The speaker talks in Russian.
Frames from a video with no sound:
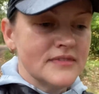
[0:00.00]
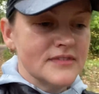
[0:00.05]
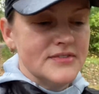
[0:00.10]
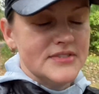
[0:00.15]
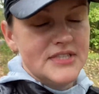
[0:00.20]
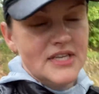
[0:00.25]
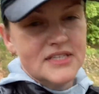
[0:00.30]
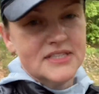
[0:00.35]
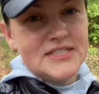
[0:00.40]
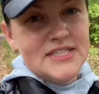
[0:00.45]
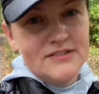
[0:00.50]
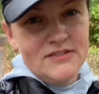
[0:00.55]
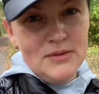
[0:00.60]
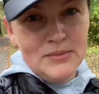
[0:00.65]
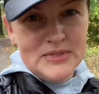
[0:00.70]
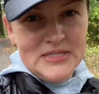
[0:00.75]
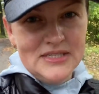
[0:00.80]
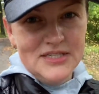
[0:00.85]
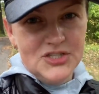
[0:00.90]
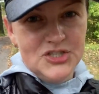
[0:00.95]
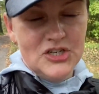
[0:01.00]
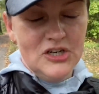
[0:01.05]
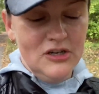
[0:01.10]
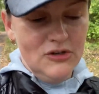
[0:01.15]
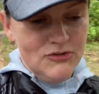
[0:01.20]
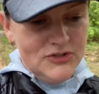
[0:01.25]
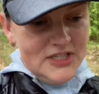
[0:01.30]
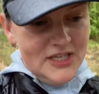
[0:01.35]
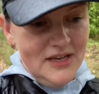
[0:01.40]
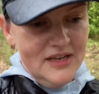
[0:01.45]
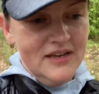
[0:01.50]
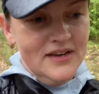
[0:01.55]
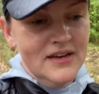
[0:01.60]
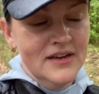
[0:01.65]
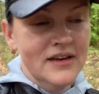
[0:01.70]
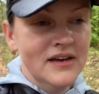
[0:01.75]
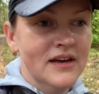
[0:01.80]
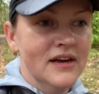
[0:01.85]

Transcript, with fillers: Всех здравомыслящих людей